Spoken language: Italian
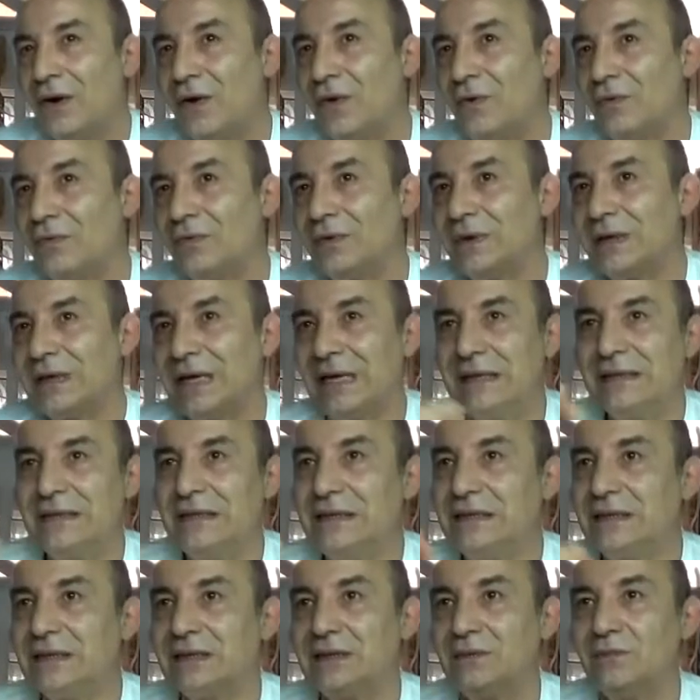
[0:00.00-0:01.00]
con un
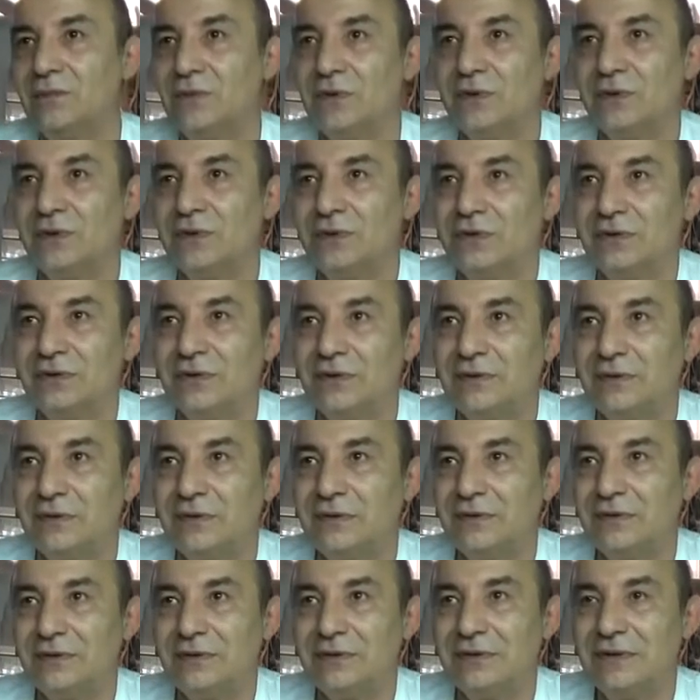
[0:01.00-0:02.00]

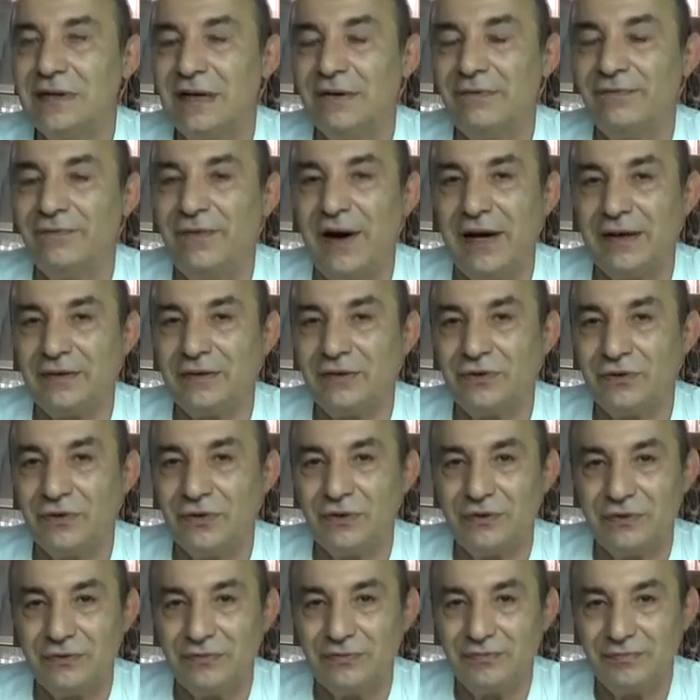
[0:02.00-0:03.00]
grandissimo
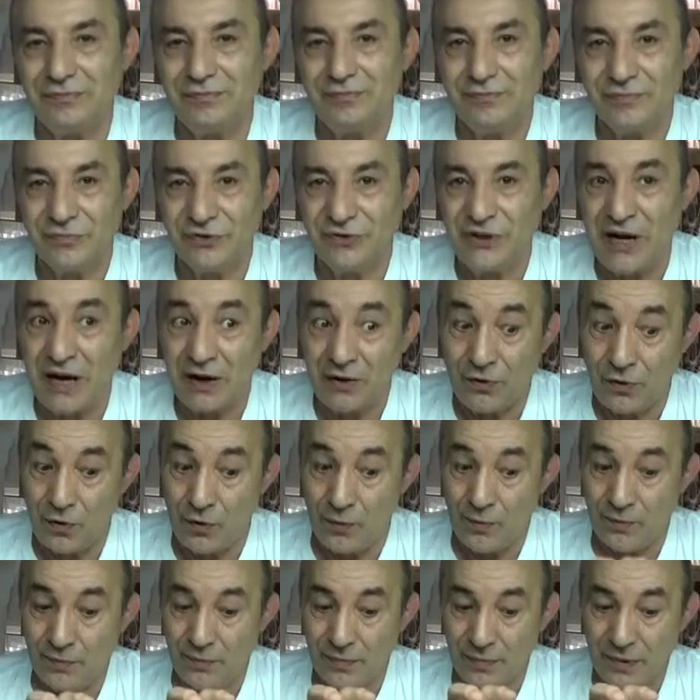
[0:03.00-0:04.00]
effetto, cioè
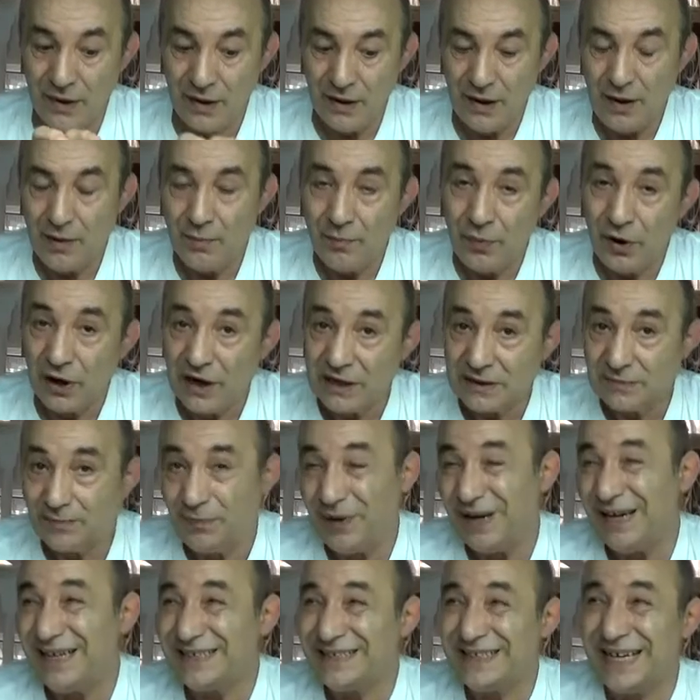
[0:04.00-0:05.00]
con poca
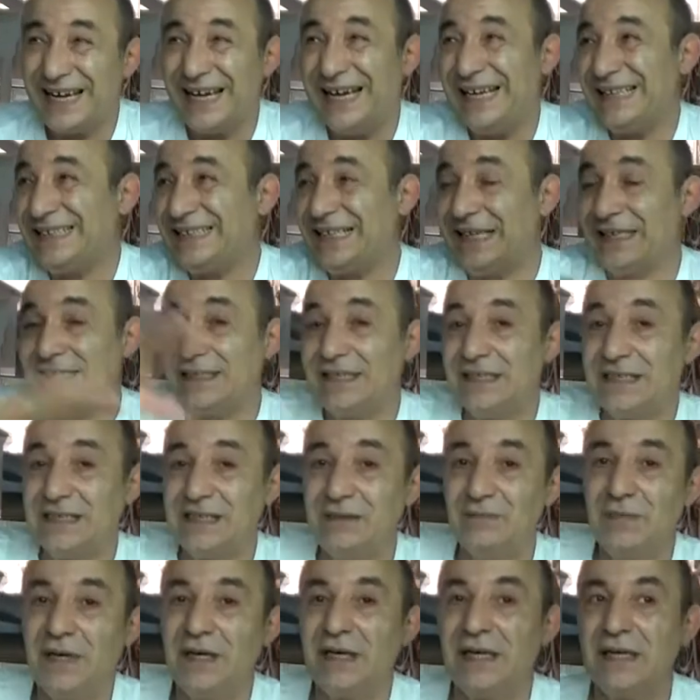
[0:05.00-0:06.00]
spesa e
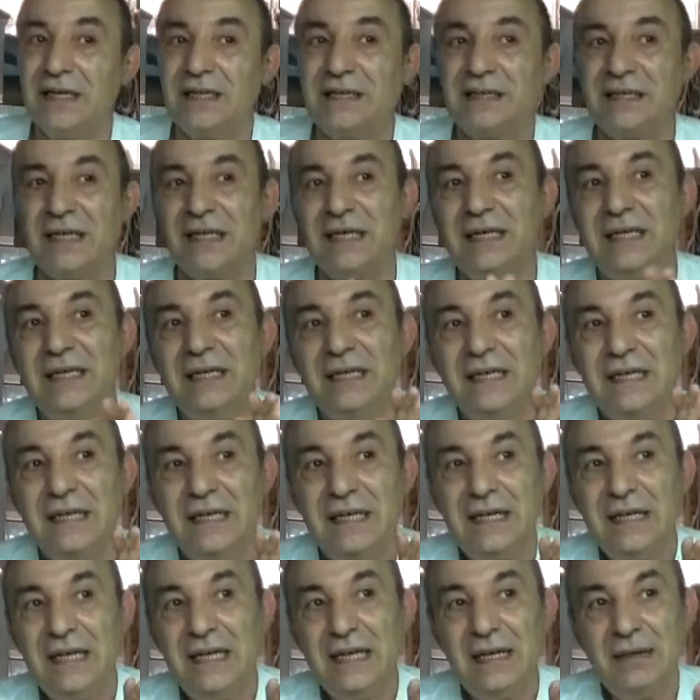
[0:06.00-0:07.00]
tantissima resa.
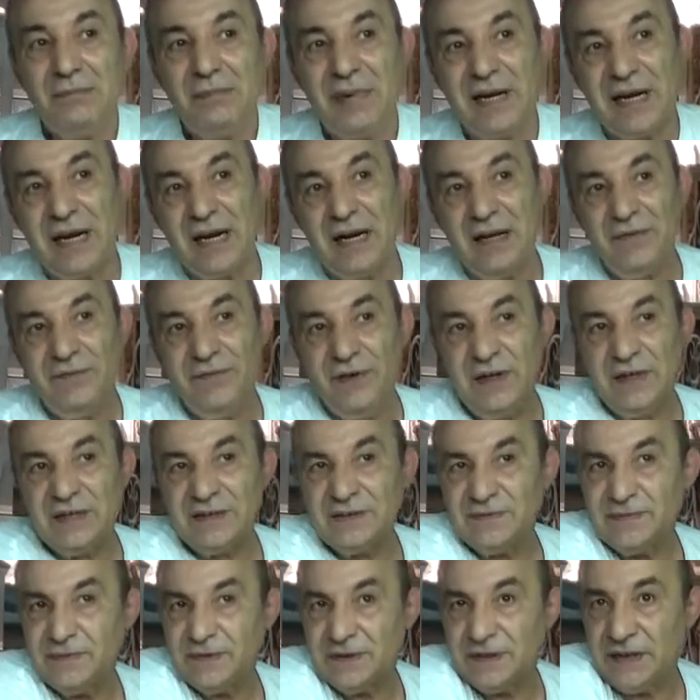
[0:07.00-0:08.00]
Perché alla fine
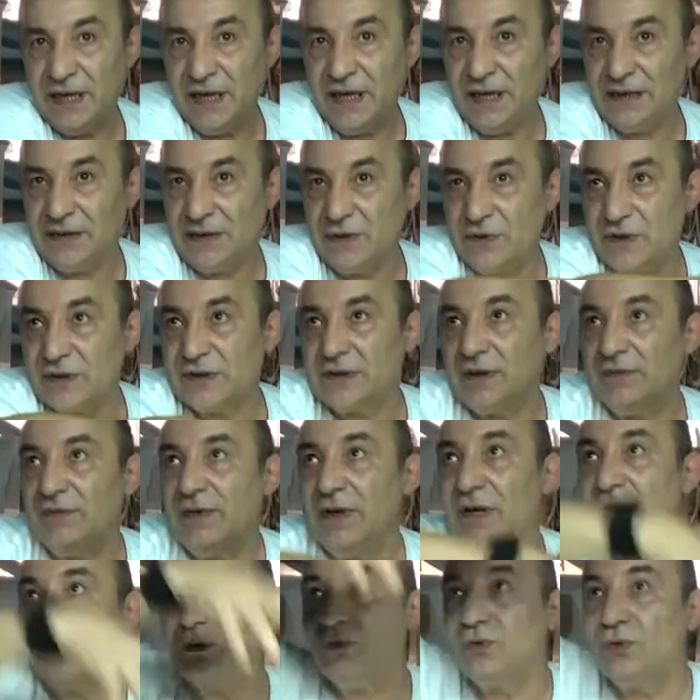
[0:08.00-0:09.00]
certo, stesi questa
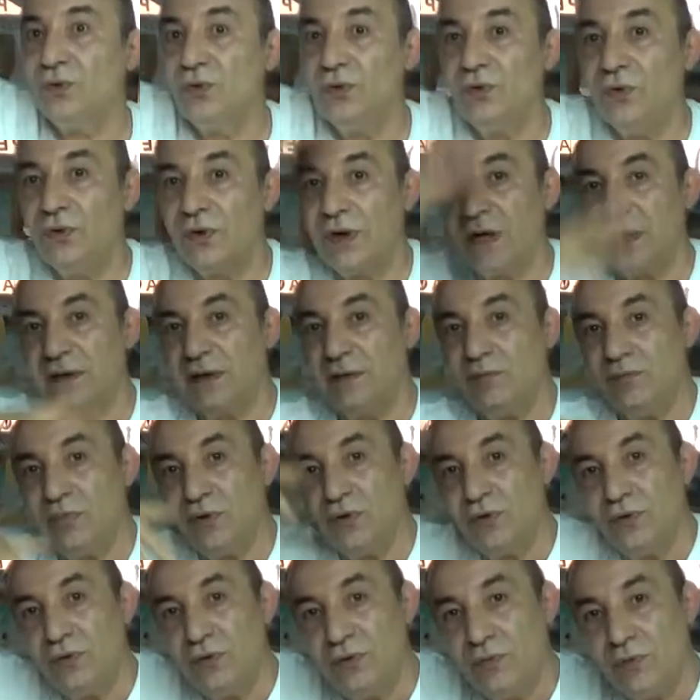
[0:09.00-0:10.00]
velatura di
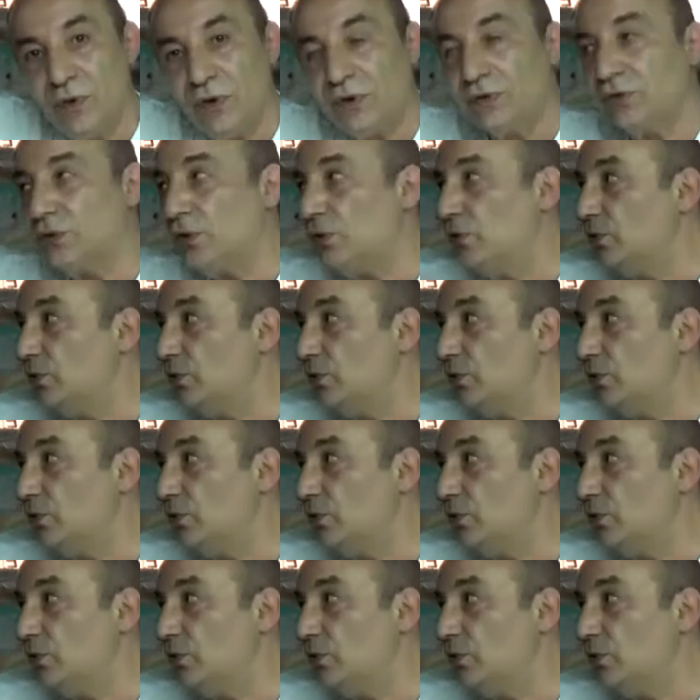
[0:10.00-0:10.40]
blu molto